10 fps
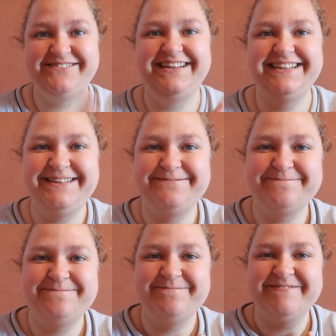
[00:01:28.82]
meine
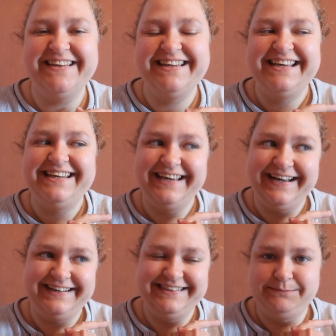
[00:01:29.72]
Lieben,
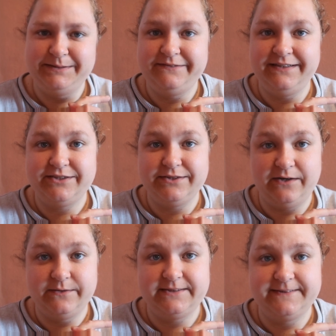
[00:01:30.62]
ja, jetzt bin ich wieder zu
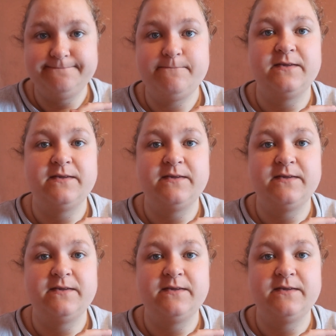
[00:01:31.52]
Hause.